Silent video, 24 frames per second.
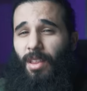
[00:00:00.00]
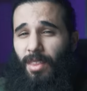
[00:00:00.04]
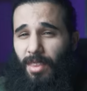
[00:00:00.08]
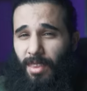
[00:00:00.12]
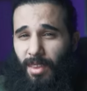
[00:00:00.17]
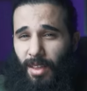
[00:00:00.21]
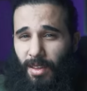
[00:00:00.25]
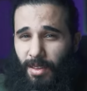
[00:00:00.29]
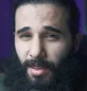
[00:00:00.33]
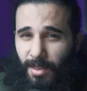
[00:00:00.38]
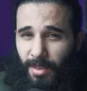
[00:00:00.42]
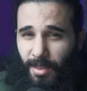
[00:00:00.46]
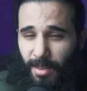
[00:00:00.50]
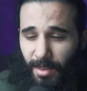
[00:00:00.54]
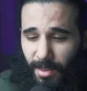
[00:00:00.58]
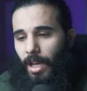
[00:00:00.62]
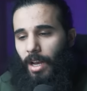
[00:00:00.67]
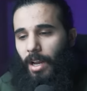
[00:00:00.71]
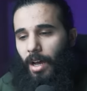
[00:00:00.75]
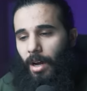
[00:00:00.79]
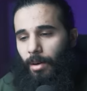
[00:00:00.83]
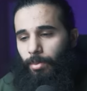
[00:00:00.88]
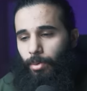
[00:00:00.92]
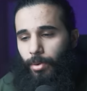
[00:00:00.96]
الثدي
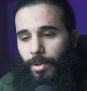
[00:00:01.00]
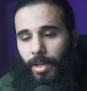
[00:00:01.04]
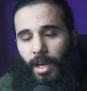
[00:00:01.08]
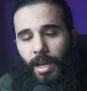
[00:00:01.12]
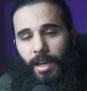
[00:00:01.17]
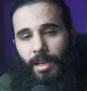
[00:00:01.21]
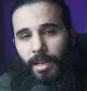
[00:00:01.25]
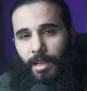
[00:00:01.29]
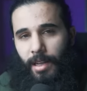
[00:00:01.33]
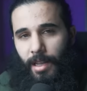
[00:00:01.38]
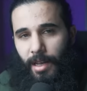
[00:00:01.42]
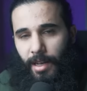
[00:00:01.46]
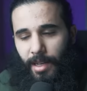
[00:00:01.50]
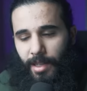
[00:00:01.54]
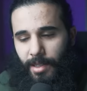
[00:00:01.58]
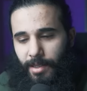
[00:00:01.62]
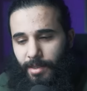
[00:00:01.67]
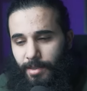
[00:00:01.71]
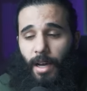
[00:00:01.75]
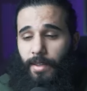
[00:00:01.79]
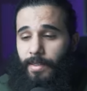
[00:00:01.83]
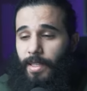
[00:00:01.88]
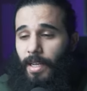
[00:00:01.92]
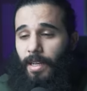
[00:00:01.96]
قال أبو نائلة
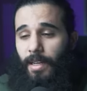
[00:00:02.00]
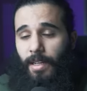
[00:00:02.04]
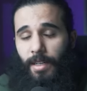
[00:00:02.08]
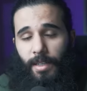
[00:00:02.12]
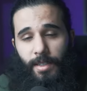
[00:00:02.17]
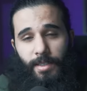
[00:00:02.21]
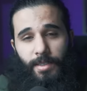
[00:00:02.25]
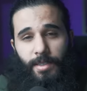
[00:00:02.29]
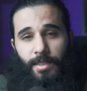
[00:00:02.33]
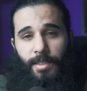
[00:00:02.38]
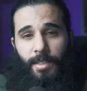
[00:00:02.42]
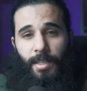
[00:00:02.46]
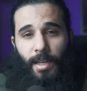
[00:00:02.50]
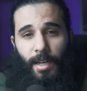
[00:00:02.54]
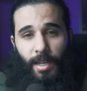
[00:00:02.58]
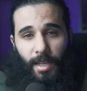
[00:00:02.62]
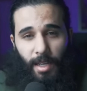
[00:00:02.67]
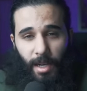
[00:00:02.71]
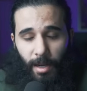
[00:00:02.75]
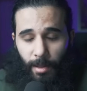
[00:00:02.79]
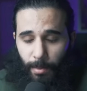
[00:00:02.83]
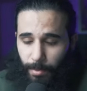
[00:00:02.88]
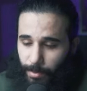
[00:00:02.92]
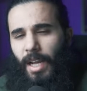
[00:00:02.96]
هذا اللي عندي يا
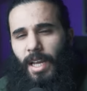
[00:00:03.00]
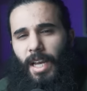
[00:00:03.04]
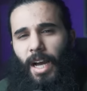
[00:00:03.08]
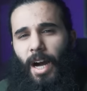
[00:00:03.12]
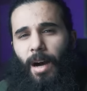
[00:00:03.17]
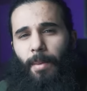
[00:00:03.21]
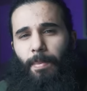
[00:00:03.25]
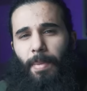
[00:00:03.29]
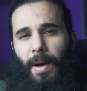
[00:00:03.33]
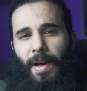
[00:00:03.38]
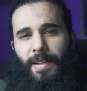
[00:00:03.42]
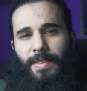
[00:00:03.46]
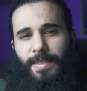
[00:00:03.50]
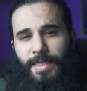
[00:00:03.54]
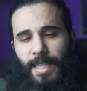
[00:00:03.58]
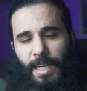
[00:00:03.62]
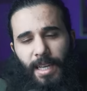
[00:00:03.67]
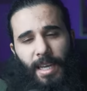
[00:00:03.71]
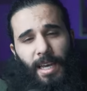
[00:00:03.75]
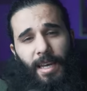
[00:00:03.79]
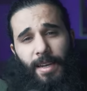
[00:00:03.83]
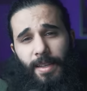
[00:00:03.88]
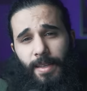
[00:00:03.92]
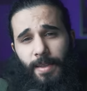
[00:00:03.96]
كعب يا كعب أنت
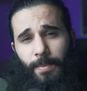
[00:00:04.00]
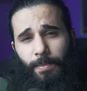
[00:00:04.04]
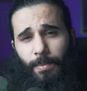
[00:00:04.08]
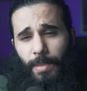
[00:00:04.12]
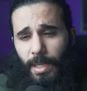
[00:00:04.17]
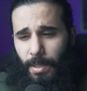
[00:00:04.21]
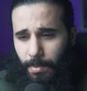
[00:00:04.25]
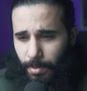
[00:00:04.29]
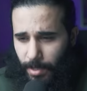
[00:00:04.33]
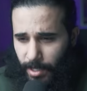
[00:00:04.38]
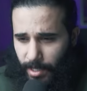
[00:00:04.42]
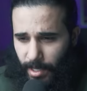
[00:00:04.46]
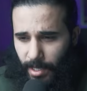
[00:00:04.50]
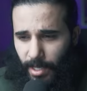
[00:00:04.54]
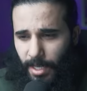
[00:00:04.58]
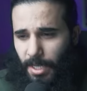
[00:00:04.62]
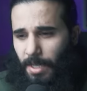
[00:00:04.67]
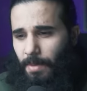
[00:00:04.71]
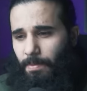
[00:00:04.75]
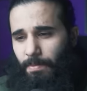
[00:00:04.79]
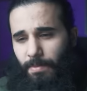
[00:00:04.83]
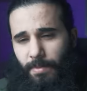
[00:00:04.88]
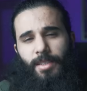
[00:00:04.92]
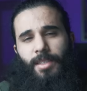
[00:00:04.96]
كريم ابن
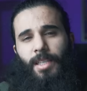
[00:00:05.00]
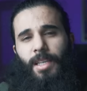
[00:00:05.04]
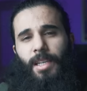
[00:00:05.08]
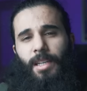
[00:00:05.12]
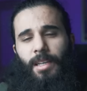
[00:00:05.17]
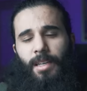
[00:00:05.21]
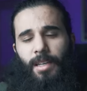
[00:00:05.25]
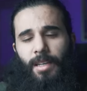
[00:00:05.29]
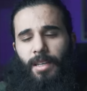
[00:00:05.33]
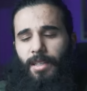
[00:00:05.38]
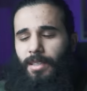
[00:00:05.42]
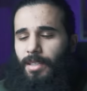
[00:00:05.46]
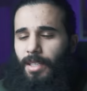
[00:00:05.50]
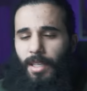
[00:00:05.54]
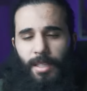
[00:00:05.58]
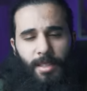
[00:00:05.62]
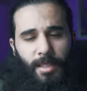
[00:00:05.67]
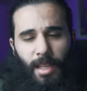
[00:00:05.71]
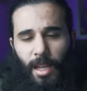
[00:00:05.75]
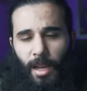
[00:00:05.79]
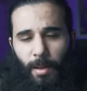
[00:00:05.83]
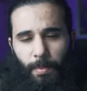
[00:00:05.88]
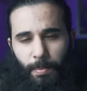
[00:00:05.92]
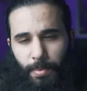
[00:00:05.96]
كريم عندي عندي
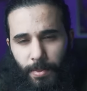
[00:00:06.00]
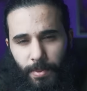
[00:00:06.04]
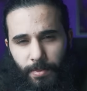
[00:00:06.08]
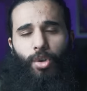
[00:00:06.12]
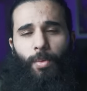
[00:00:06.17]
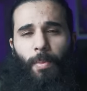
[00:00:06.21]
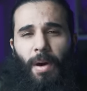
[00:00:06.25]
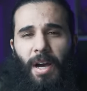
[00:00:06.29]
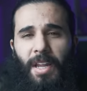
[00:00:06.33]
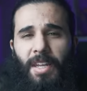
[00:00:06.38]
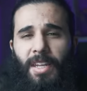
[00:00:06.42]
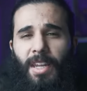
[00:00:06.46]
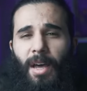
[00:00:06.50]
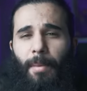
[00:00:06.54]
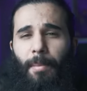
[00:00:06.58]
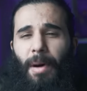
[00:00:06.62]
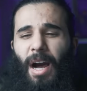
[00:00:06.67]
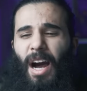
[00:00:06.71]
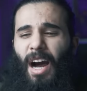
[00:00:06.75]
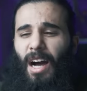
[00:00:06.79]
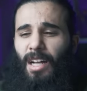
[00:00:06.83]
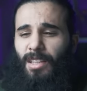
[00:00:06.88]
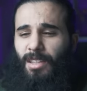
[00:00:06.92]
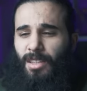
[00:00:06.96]
طلع أكتم عنا
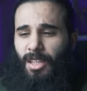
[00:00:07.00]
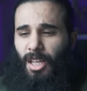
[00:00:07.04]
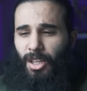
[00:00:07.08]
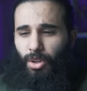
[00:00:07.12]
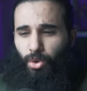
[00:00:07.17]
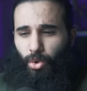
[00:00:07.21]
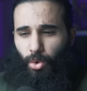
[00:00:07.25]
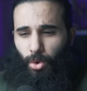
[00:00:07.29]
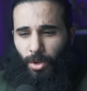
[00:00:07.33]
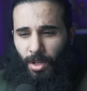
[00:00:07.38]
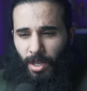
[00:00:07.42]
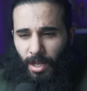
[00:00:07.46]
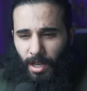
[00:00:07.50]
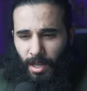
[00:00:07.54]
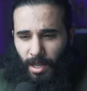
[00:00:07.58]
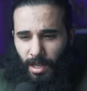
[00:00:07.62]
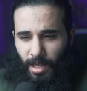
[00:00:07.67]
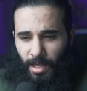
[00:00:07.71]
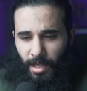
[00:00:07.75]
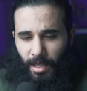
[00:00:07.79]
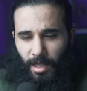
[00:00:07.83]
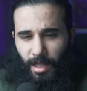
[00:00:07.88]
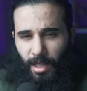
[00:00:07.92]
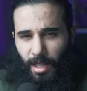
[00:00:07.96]
ما حدثتك
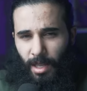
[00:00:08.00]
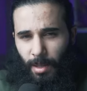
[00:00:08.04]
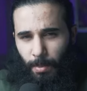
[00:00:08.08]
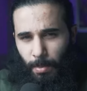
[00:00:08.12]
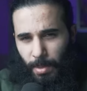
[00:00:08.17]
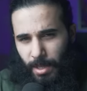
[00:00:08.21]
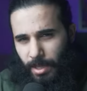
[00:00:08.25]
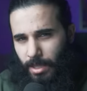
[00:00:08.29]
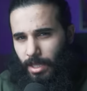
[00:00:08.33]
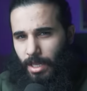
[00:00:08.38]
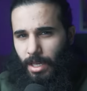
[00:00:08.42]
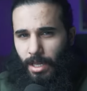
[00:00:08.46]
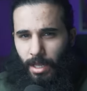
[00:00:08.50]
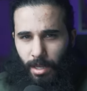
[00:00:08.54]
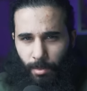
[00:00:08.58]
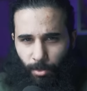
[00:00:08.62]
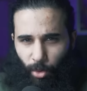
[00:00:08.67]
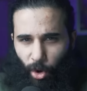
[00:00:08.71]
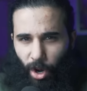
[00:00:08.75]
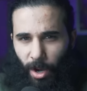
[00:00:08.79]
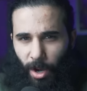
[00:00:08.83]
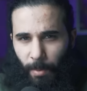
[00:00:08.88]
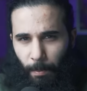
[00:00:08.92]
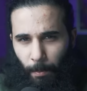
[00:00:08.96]
من ذكر
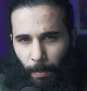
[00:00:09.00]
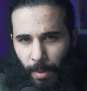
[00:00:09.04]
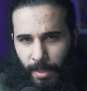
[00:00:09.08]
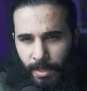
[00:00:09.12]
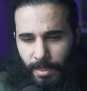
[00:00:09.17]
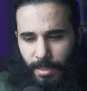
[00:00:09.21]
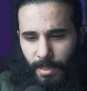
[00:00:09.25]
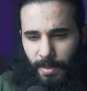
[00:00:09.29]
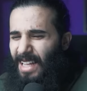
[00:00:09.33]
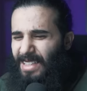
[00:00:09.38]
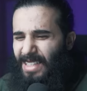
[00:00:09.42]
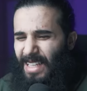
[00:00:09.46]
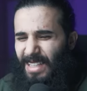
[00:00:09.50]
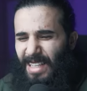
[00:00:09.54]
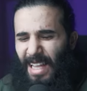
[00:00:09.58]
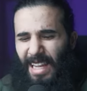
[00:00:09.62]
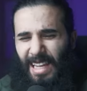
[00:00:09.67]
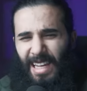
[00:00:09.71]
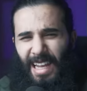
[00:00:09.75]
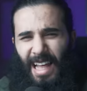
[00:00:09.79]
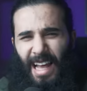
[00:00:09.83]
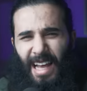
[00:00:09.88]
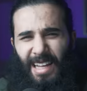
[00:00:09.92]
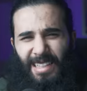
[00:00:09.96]
محمد لا
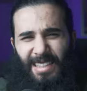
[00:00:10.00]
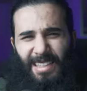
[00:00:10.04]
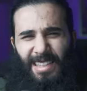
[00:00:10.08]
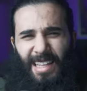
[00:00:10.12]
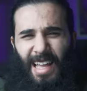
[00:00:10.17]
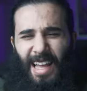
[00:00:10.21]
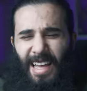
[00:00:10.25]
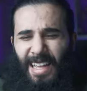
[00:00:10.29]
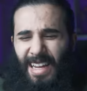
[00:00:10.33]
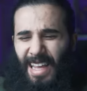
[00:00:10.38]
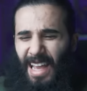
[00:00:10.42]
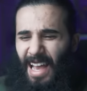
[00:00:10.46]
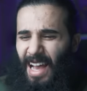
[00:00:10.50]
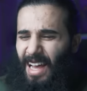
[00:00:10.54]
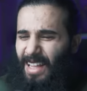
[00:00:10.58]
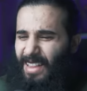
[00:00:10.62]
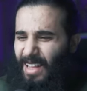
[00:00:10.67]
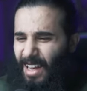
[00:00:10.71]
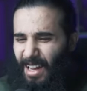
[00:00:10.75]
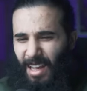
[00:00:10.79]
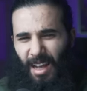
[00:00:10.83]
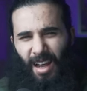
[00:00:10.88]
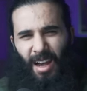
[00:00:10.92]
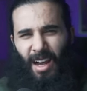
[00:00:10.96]
تطلع الطاري
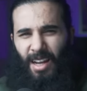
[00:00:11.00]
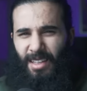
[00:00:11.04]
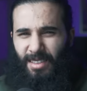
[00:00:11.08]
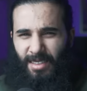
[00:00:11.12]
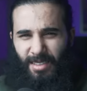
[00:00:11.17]
هذا لأحد